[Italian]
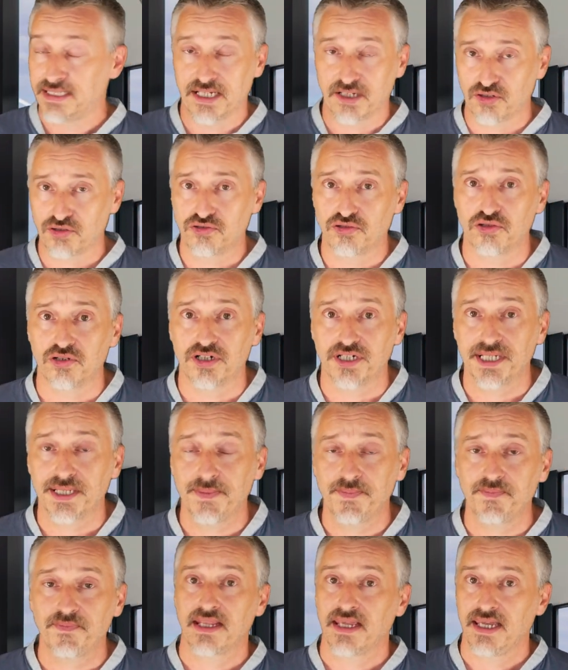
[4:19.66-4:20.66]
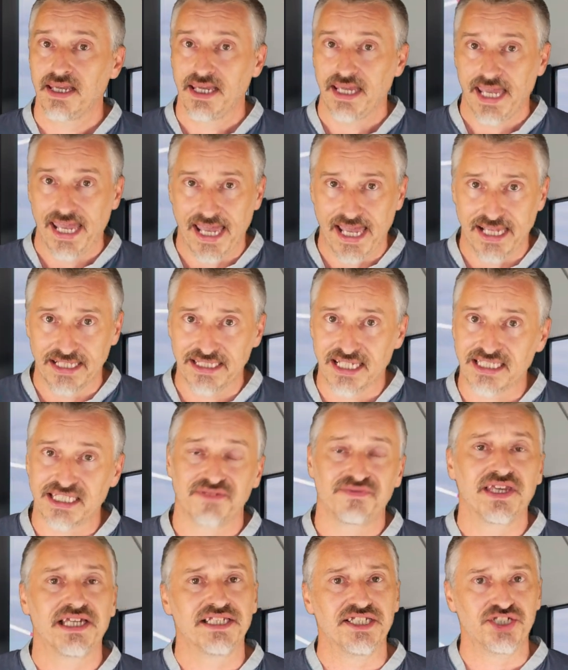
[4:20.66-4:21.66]
e del rotore è
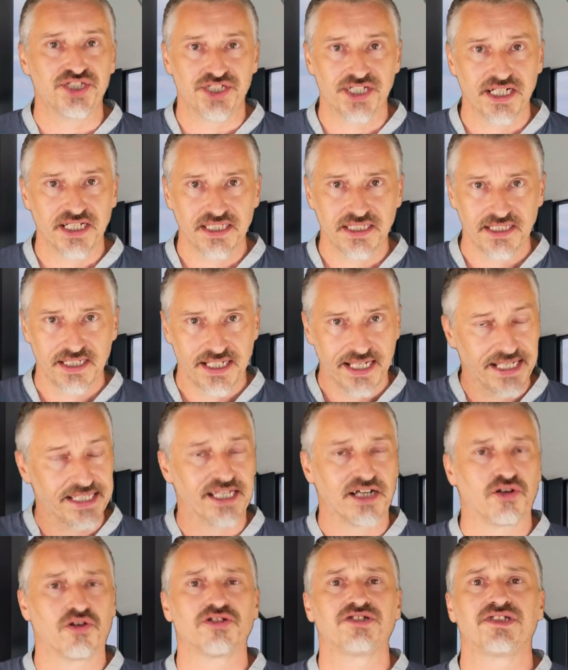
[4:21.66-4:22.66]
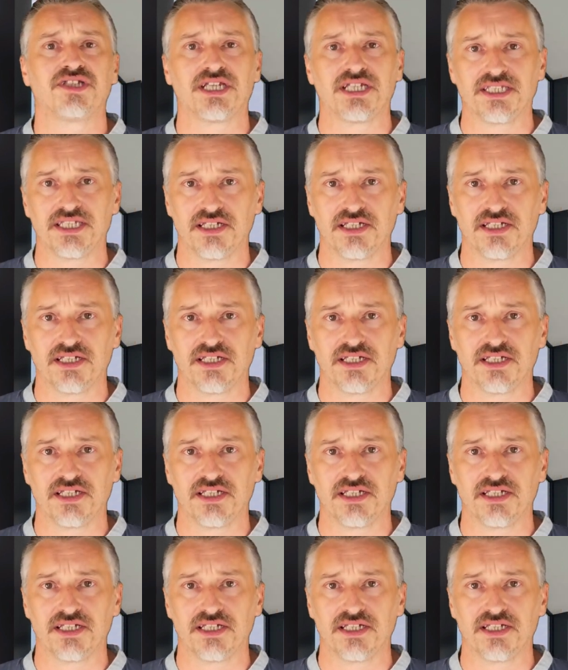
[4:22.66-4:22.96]
andata via liscia e da costi